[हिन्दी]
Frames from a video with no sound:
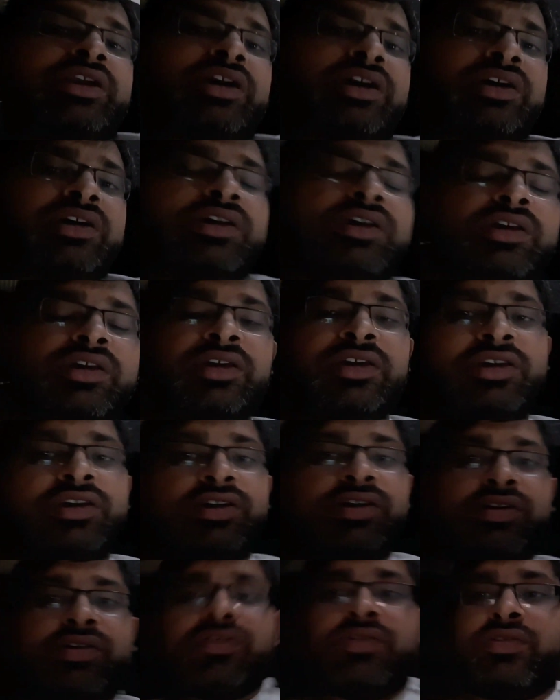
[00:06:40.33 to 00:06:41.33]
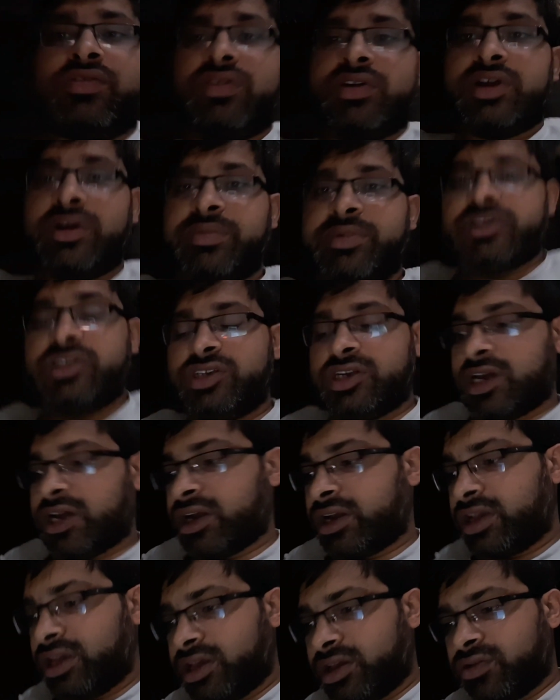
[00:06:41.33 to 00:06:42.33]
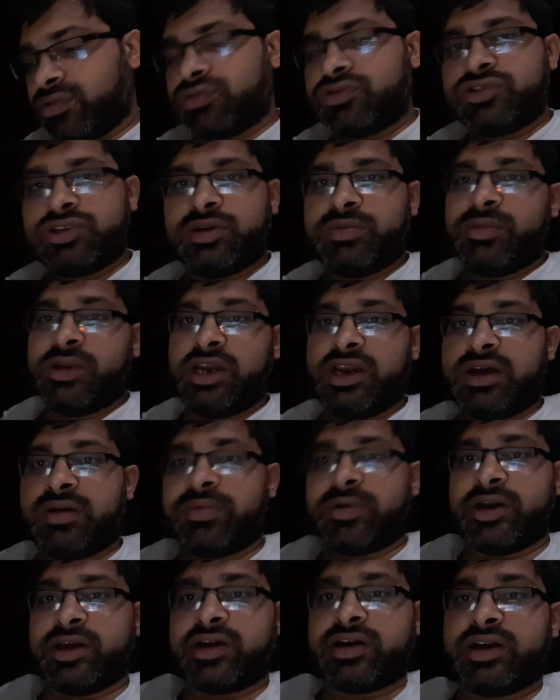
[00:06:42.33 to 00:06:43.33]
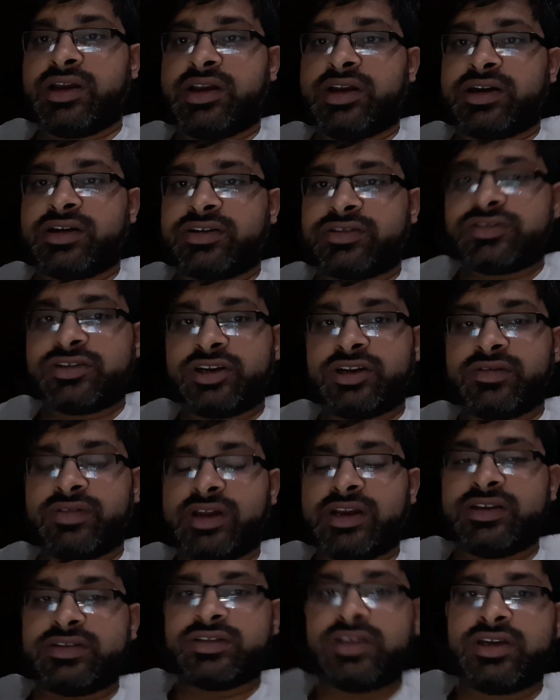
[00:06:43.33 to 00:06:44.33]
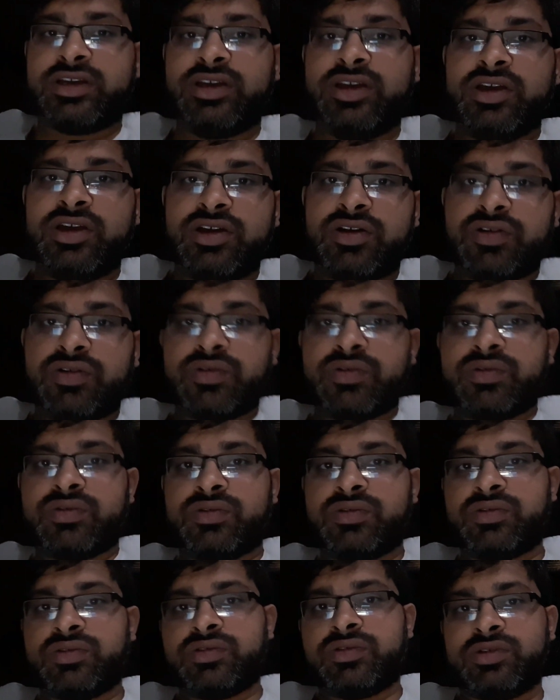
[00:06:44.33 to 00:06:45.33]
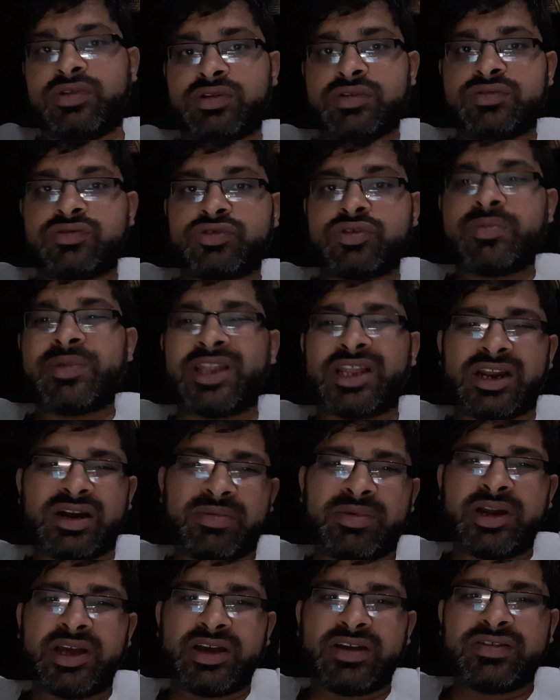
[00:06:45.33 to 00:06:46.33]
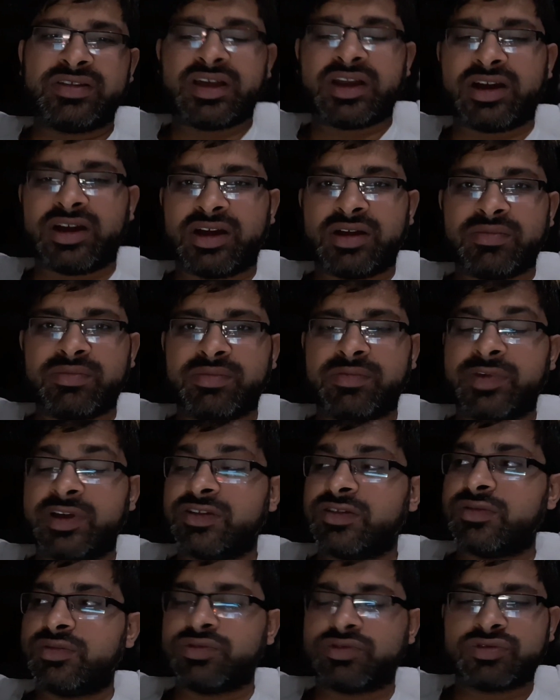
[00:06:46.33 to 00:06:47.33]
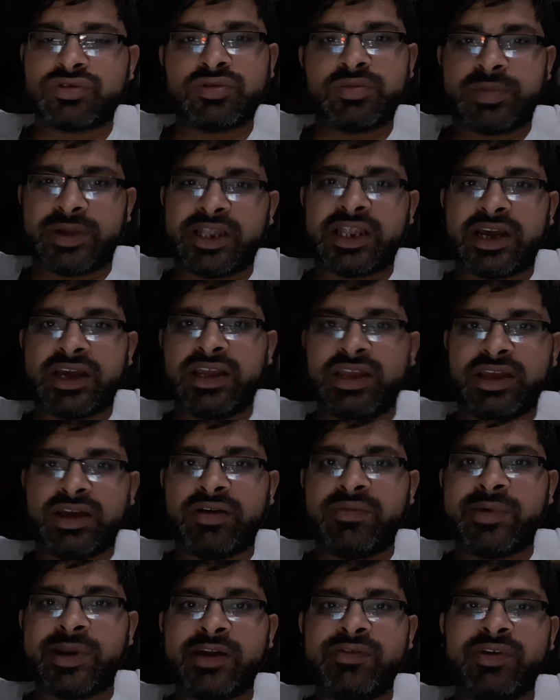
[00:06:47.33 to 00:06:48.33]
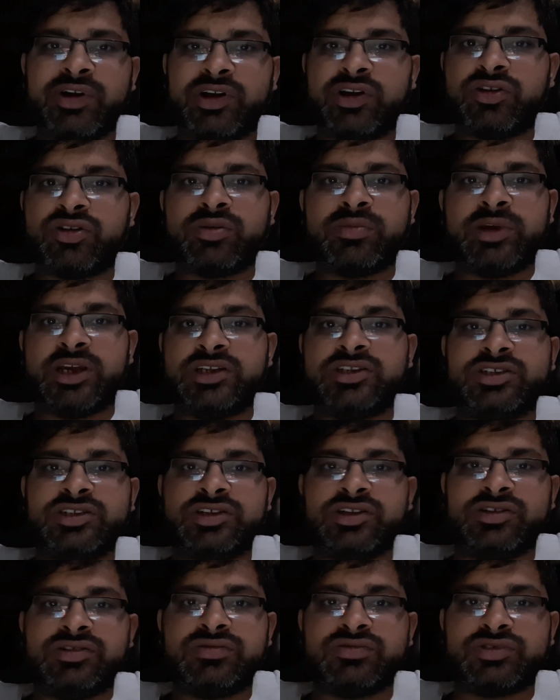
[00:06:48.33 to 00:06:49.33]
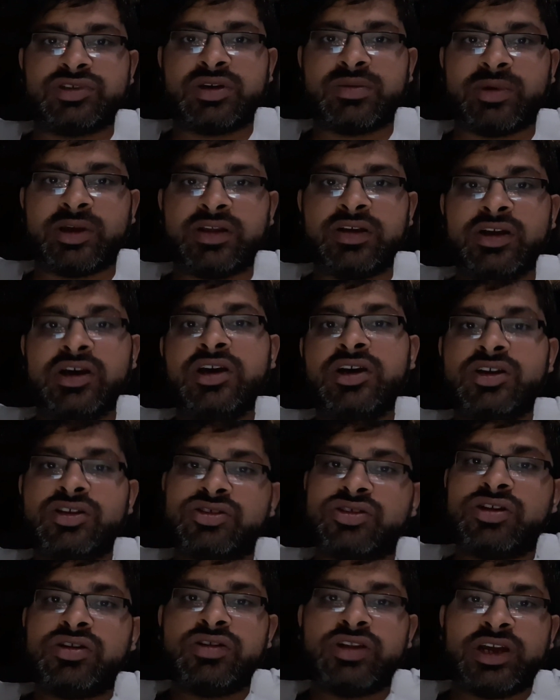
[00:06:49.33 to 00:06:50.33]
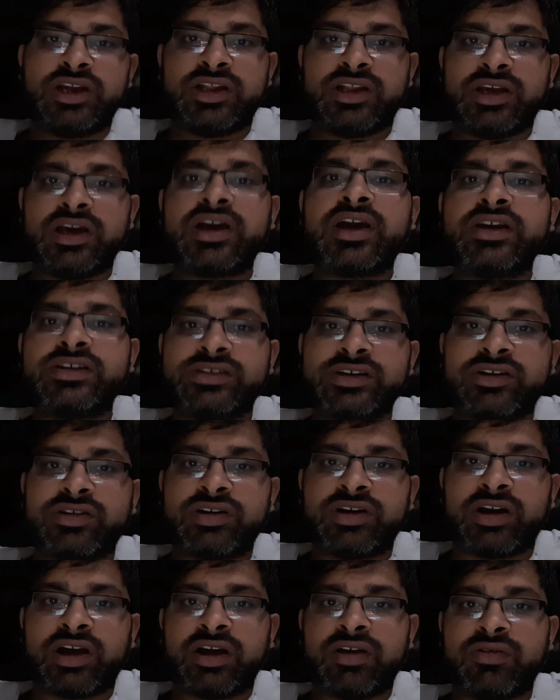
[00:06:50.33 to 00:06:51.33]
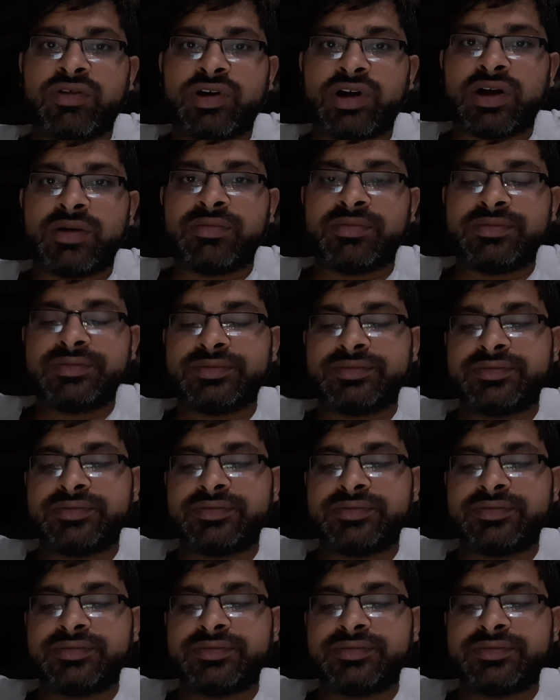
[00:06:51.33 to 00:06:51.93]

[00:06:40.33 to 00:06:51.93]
पड़ेगा और अभी जाके उससे मिलना पड़ेगा इलेक्ट्रिसिटी वाले से और उसको बताना पड़ेगा सारा काम वैसे उसको पता ही है मैंने वीडियो तो भेजी दी थी उसके बाद चलो देखते हैं कैसे कर रहा है वो काम